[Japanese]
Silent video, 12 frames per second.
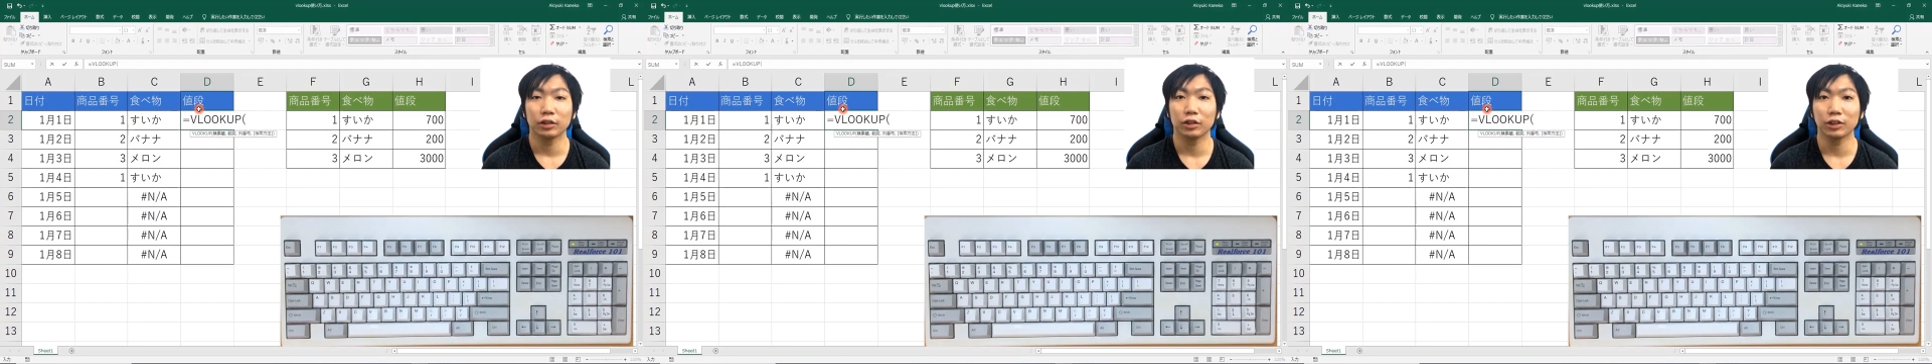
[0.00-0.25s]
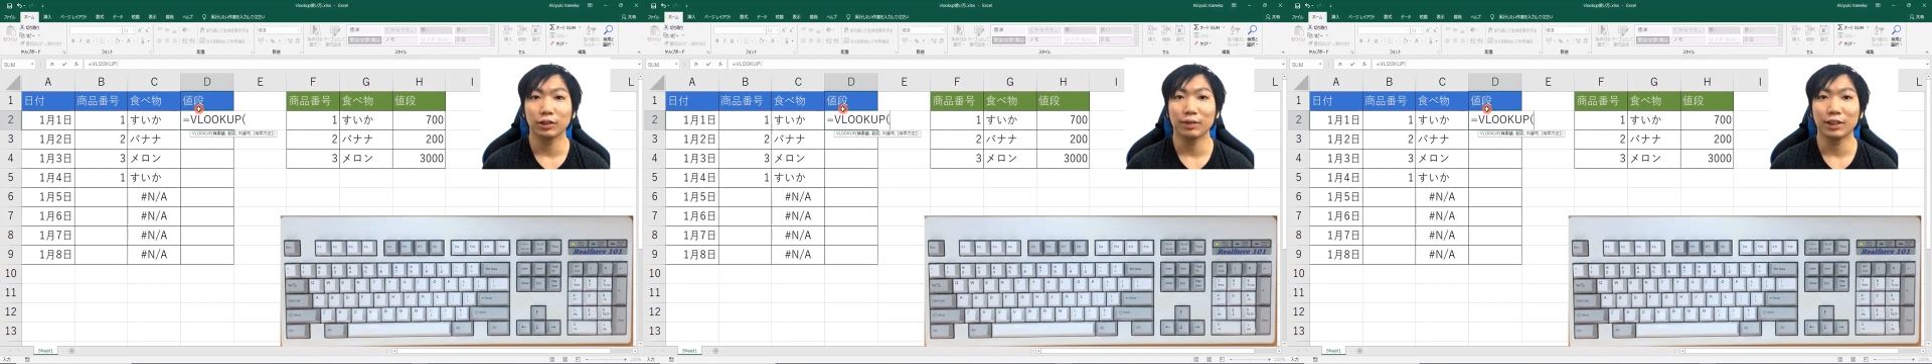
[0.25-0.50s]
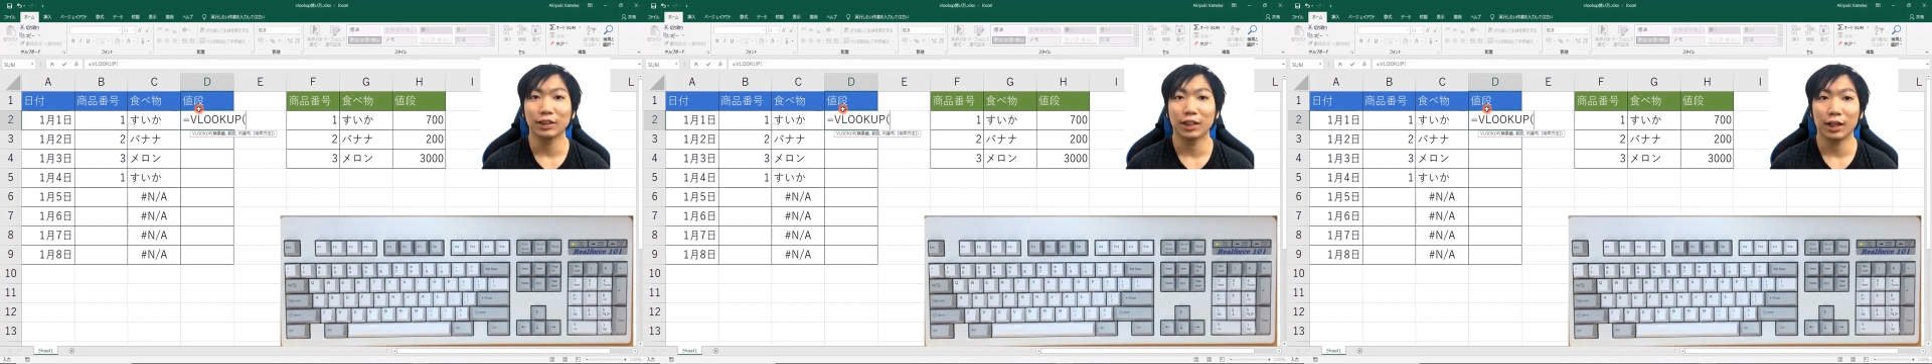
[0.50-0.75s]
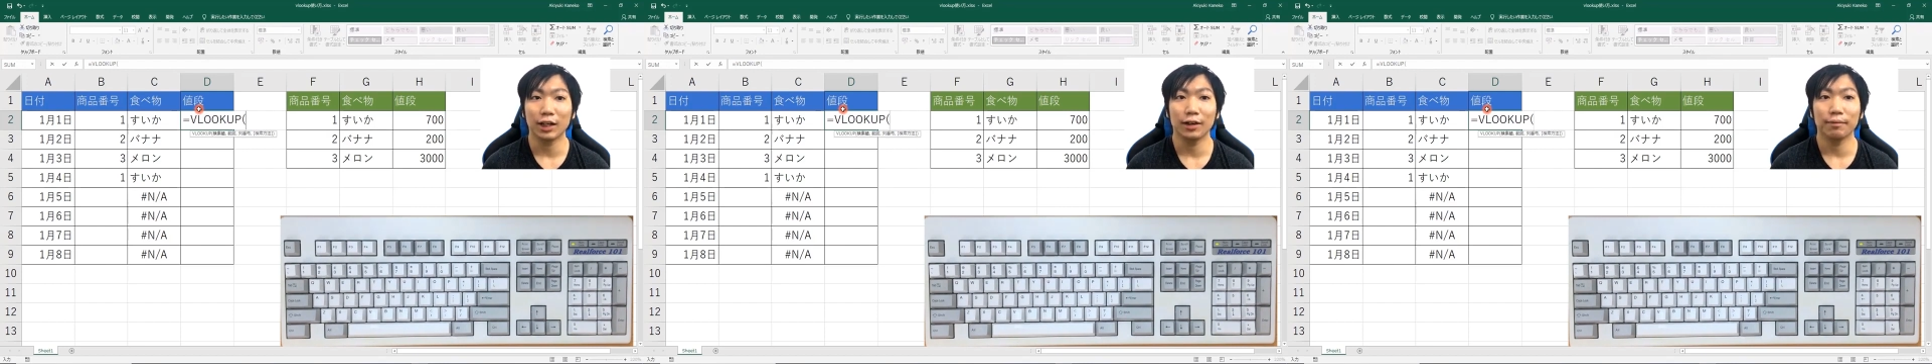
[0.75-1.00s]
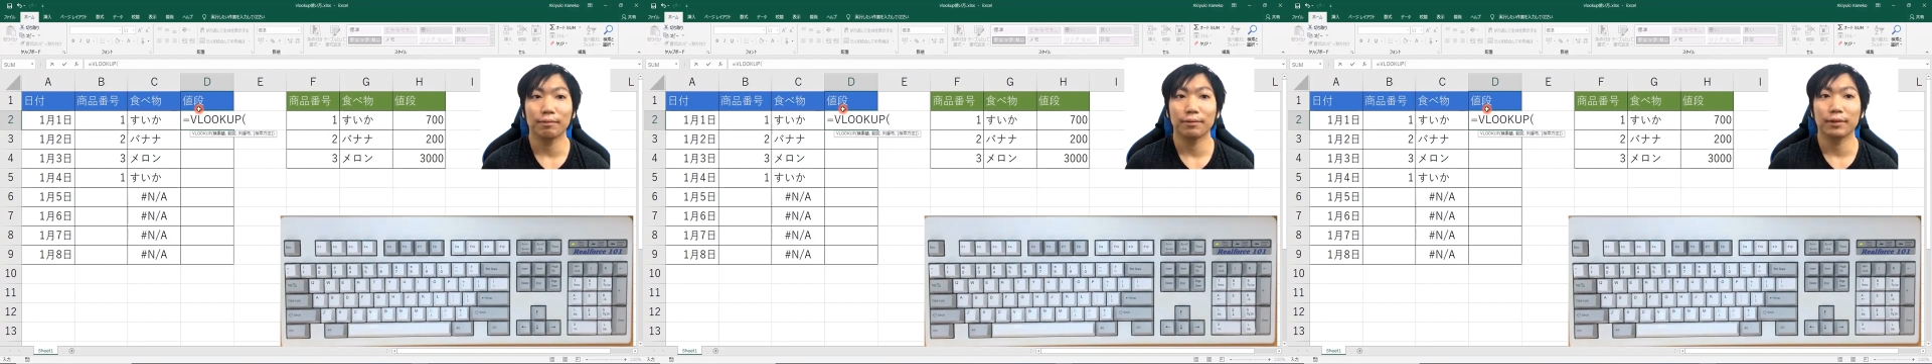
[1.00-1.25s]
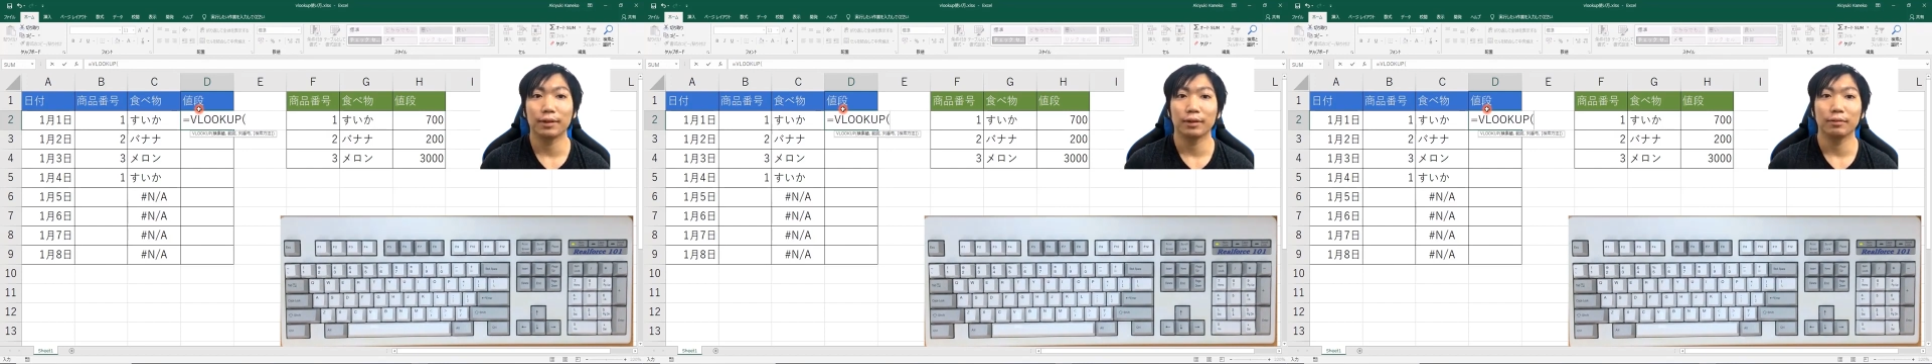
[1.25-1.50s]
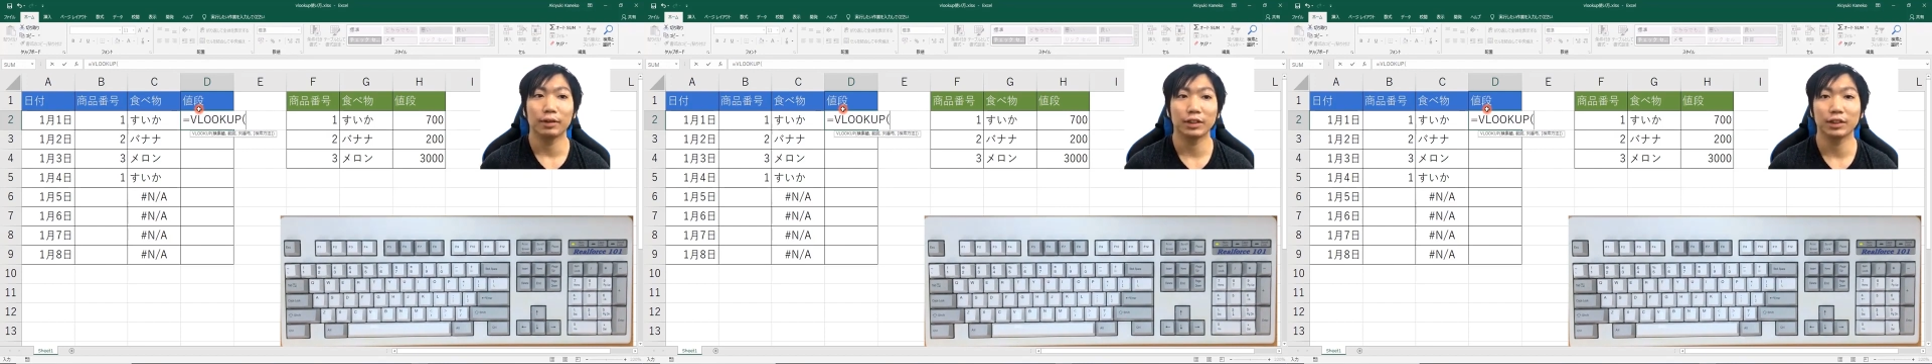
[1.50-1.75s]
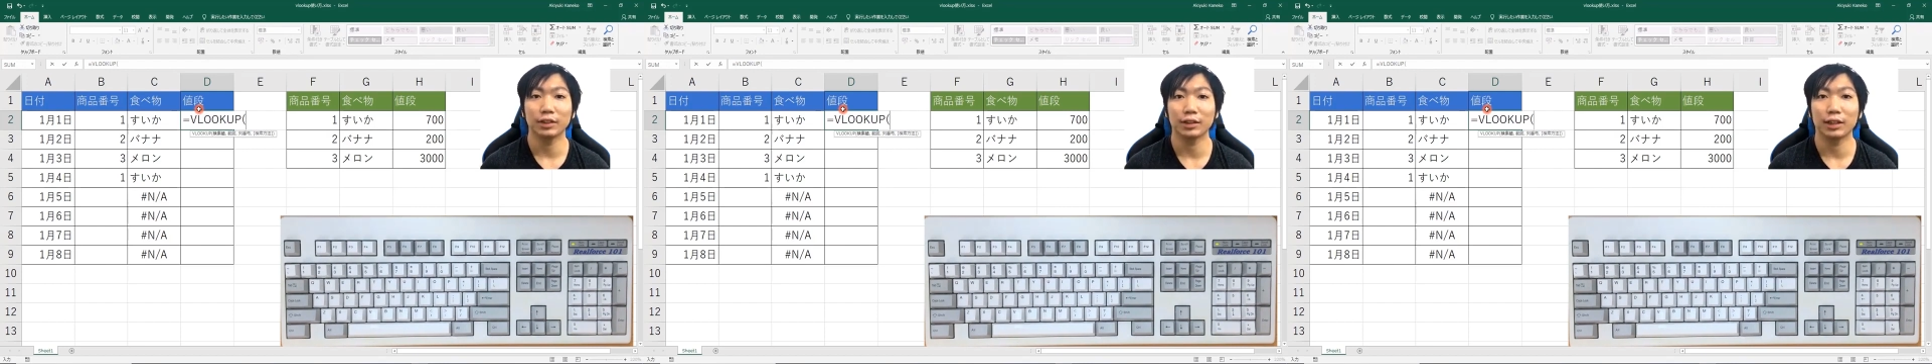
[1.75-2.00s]
そうしましたら、
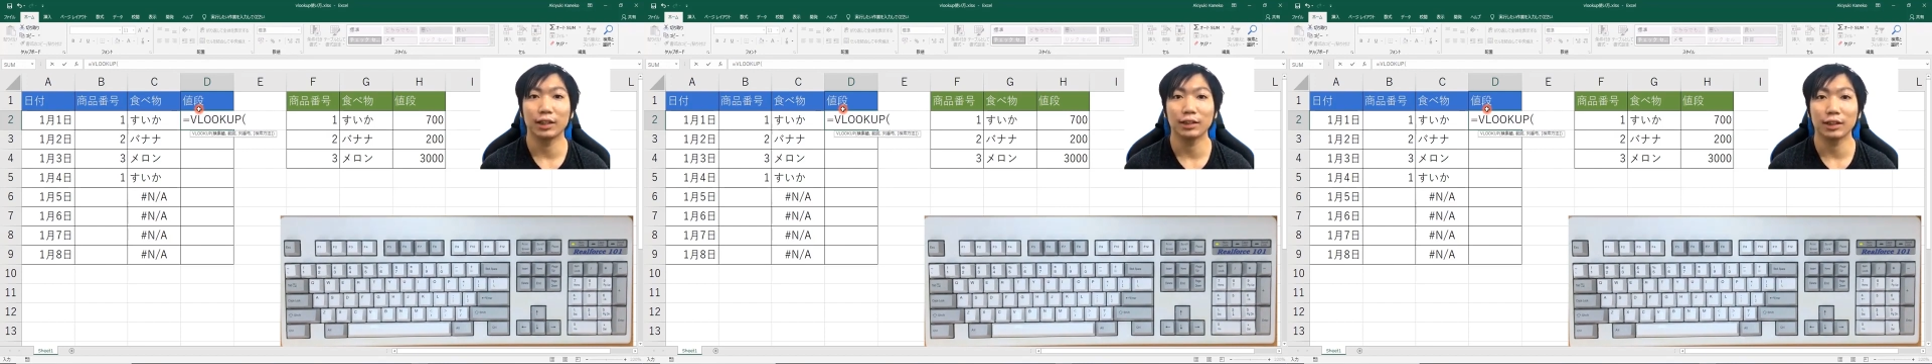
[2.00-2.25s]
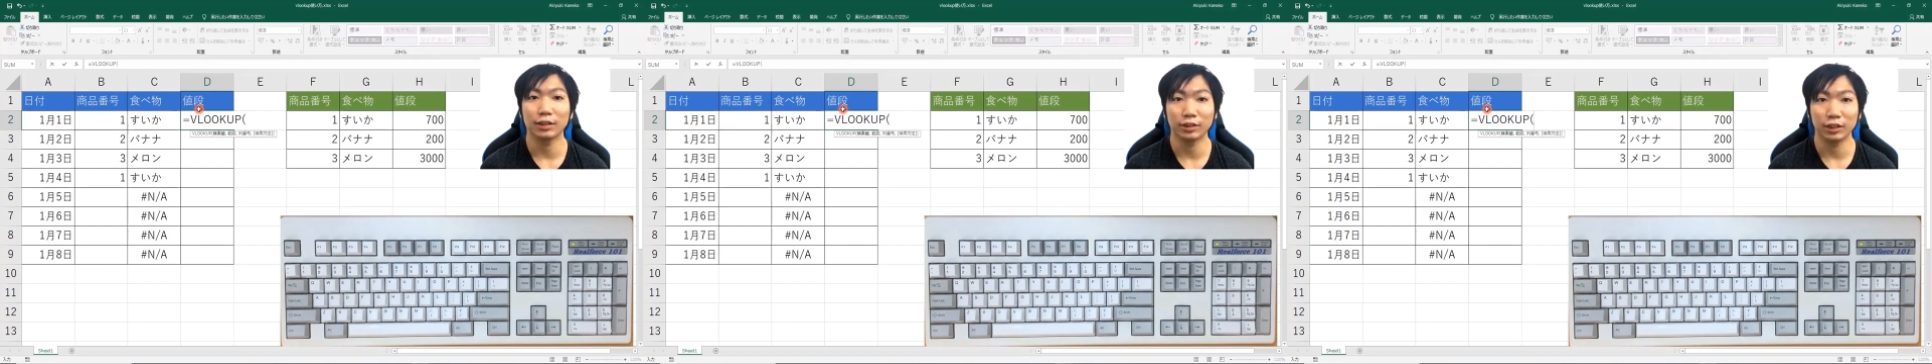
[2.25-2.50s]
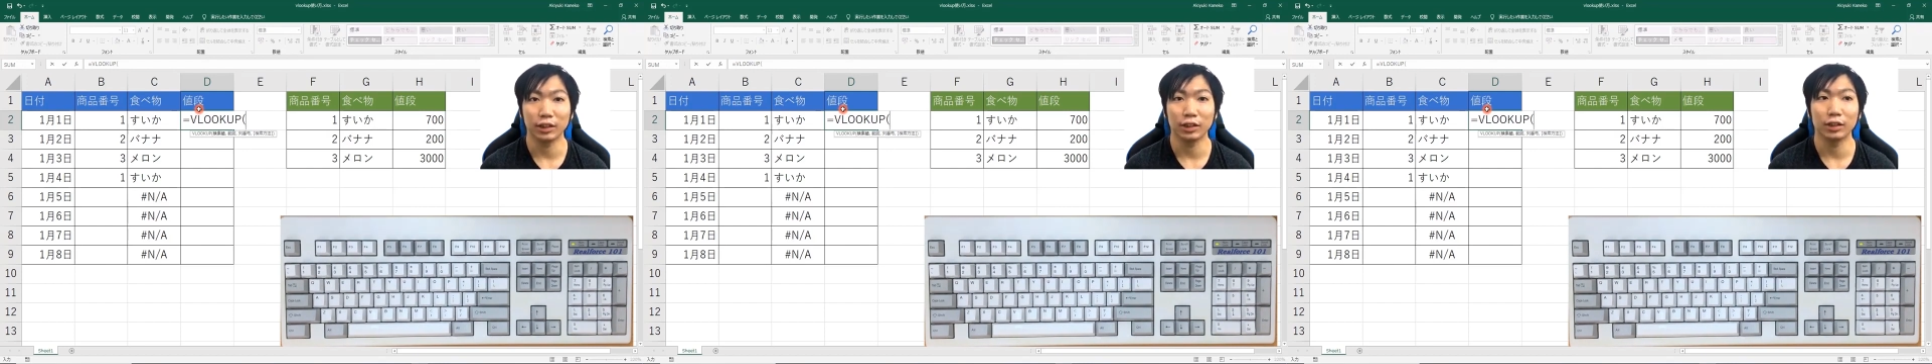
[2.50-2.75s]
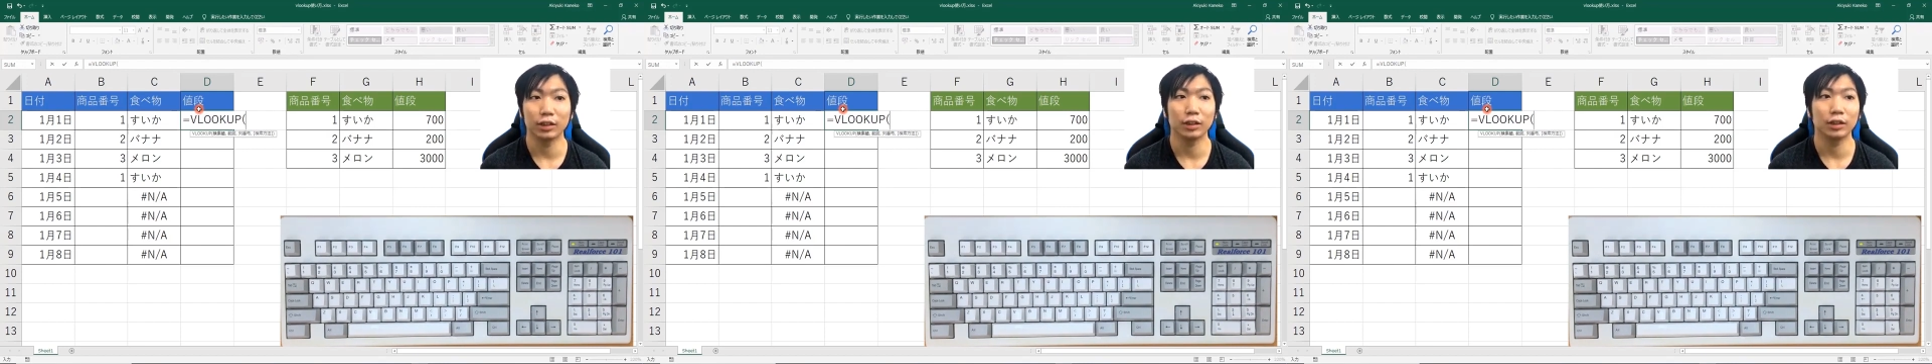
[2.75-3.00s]
まず検索値